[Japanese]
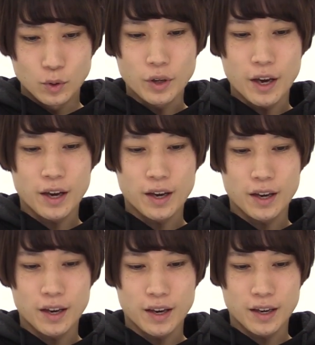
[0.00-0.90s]

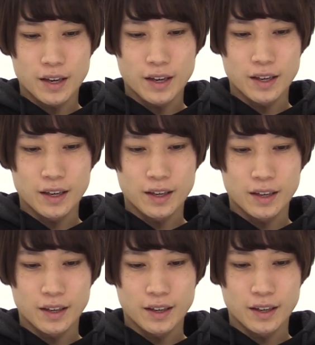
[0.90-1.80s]

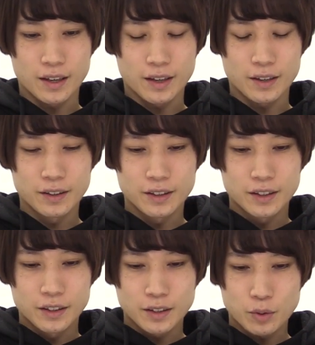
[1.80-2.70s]
オッケー
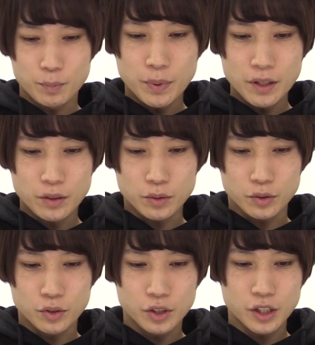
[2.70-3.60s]
いやぱい出ると
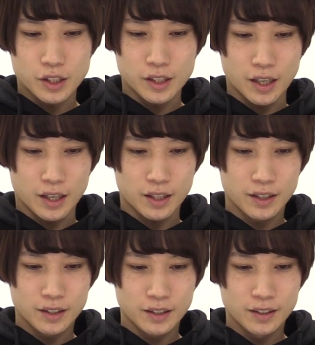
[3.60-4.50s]
美しいですね
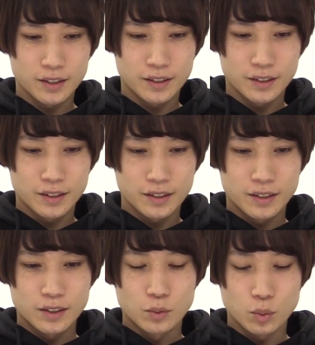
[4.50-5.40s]

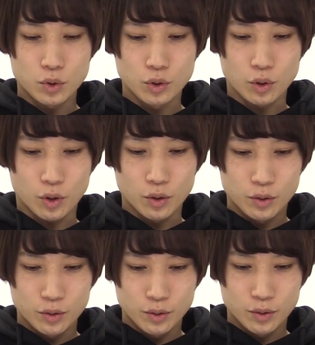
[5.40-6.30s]
お金出た
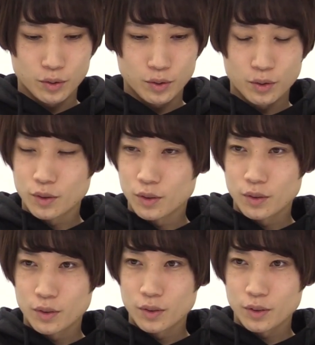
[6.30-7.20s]

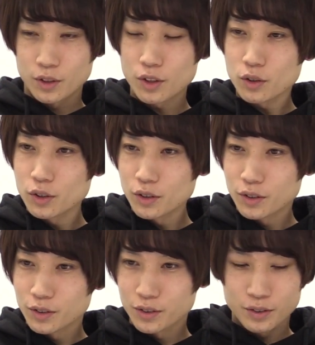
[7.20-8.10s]
金額
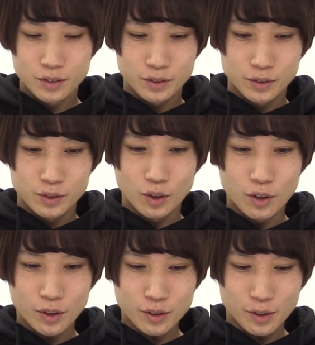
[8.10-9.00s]
金額
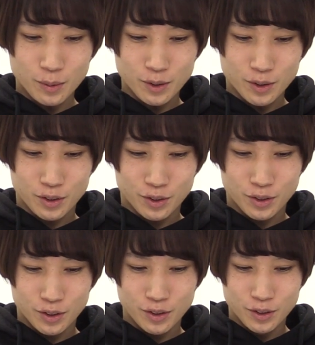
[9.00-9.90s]
あありがとうございま
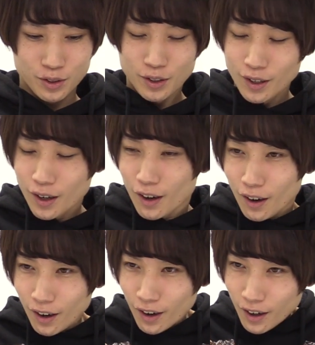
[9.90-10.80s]
す
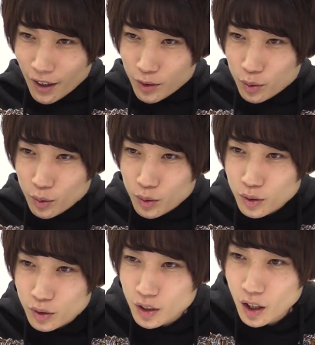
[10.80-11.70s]
はいと
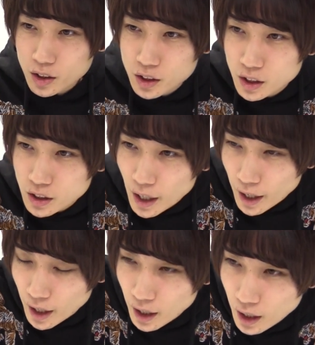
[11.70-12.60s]
いう感じ
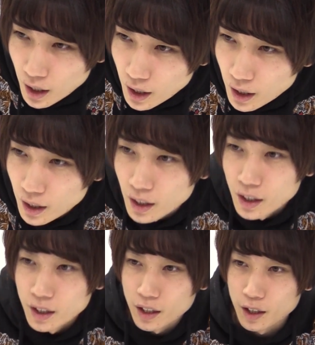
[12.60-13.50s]
で
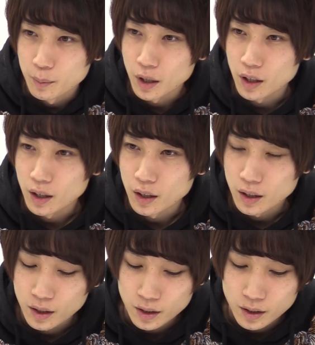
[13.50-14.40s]
えー、
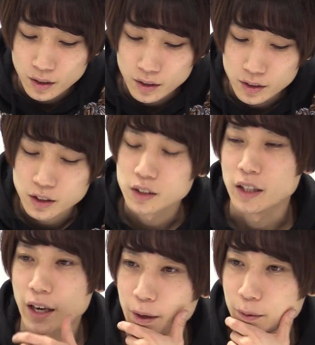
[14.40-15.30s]
まあです
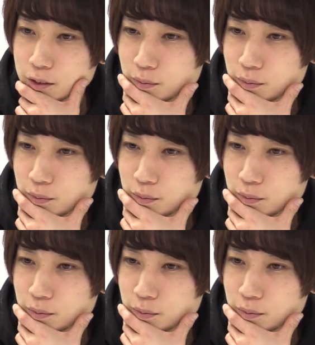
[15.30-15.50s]
ね